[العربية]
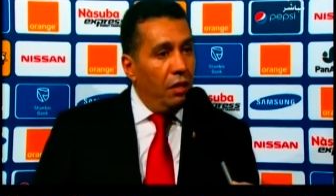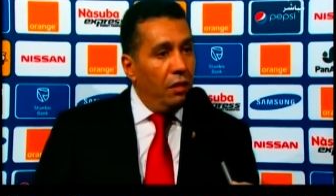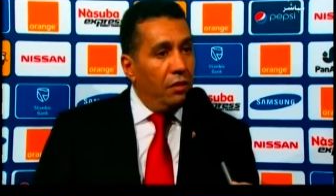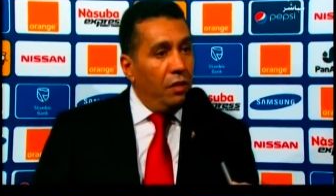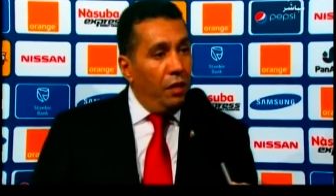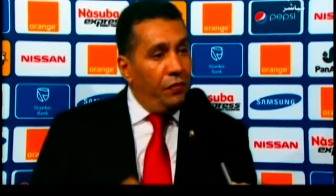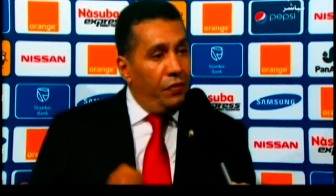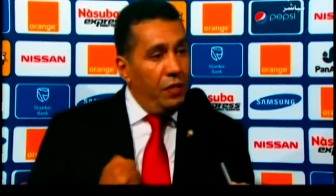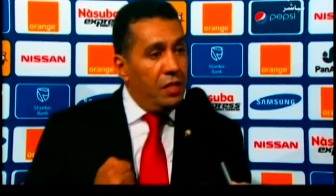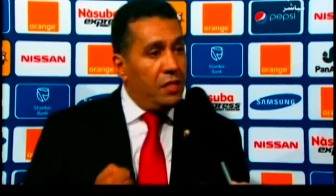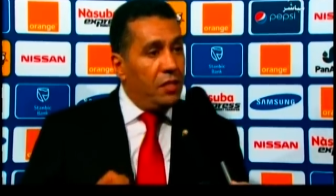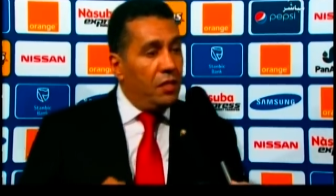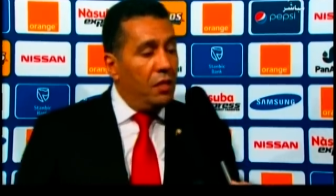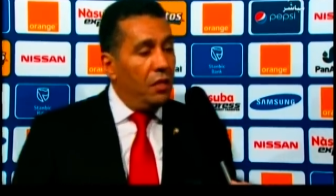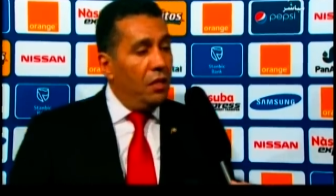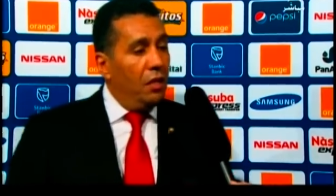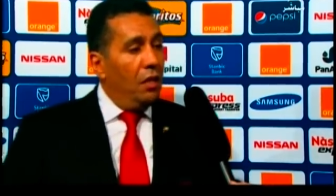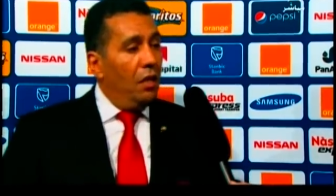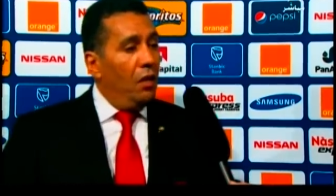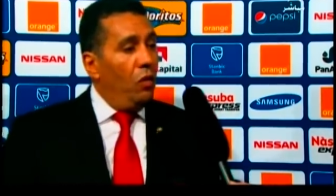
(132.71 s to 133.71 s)
تحفيز
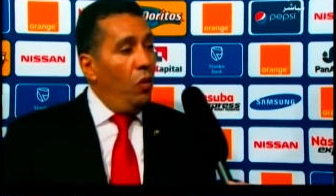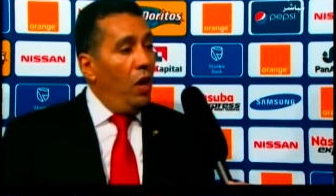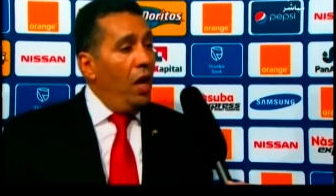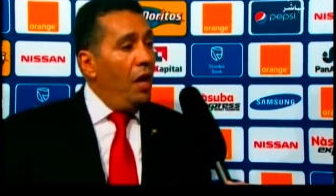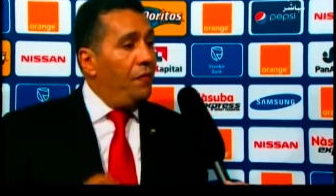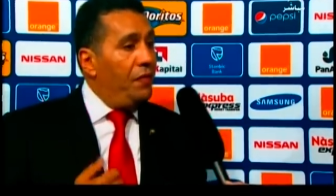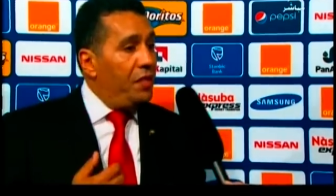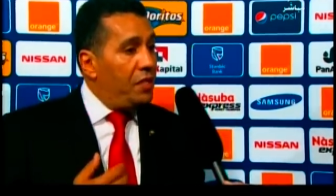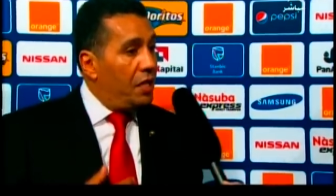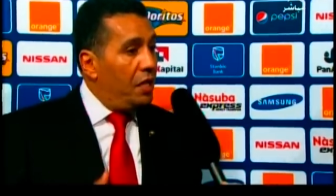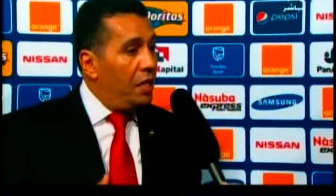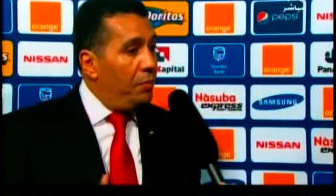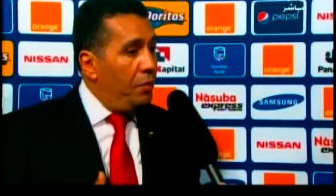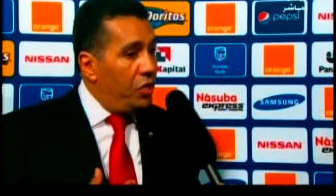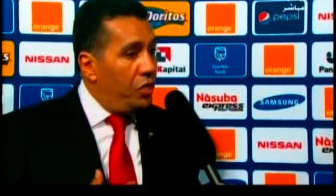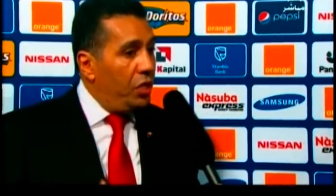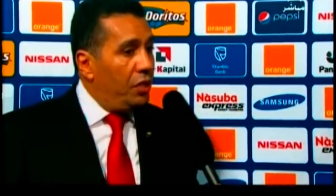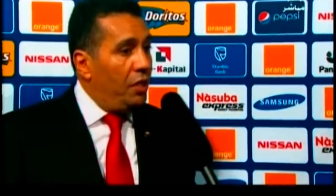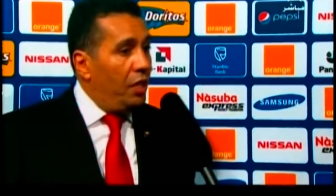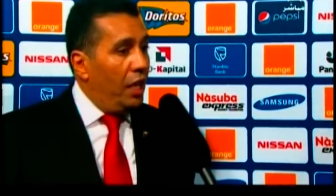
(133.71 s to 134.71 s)
وحافز كبير
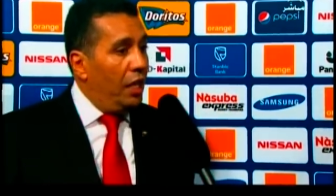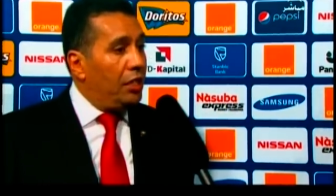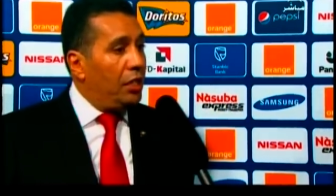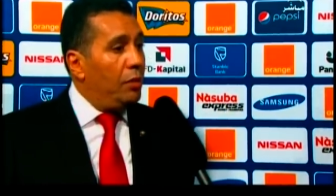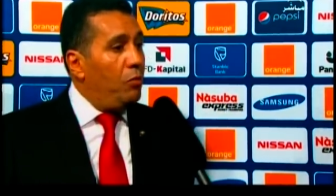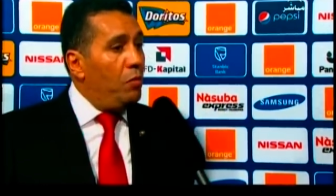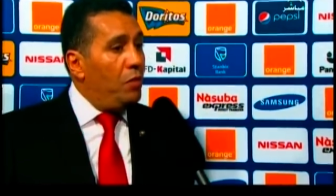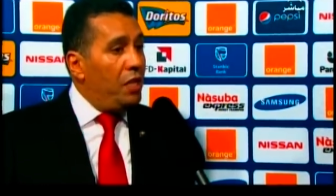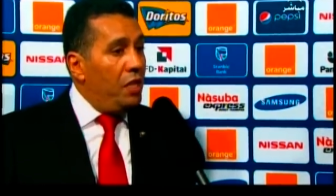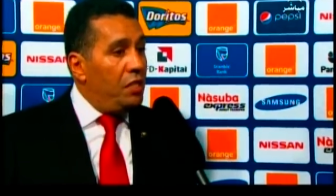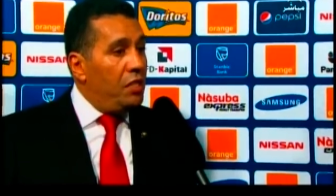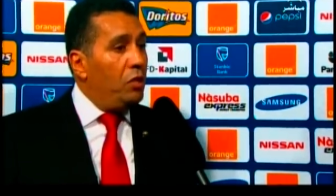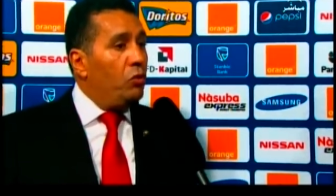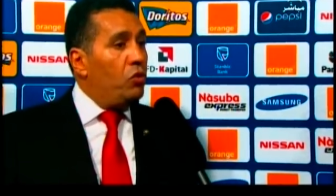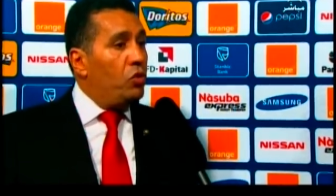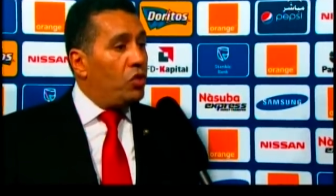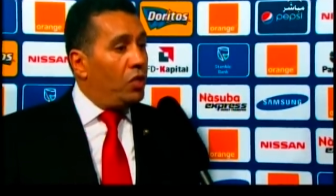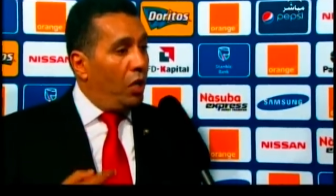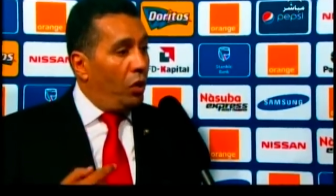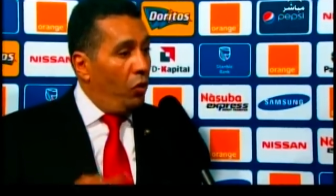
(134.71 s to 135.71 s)
جدا حتى ممكن نزيدوا
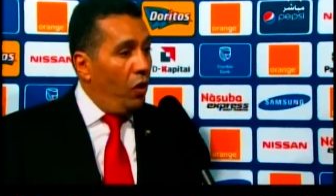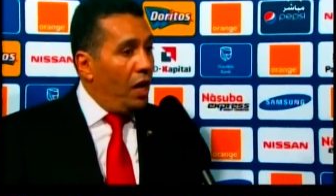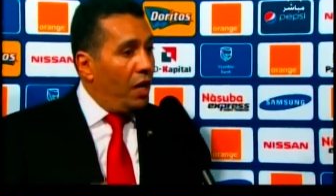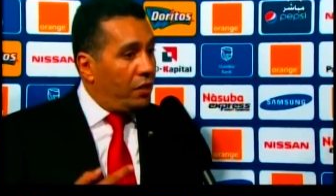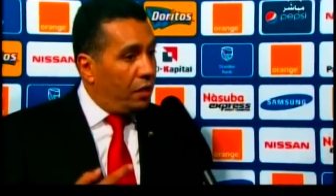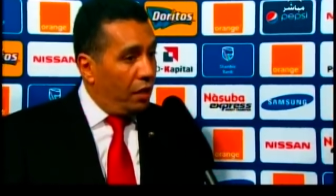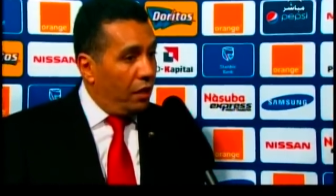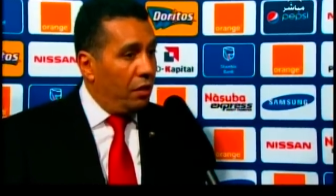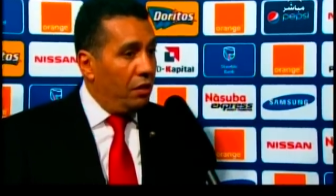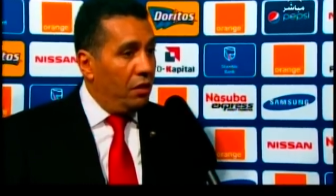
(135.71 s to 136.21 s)
نشتغلوا اكثر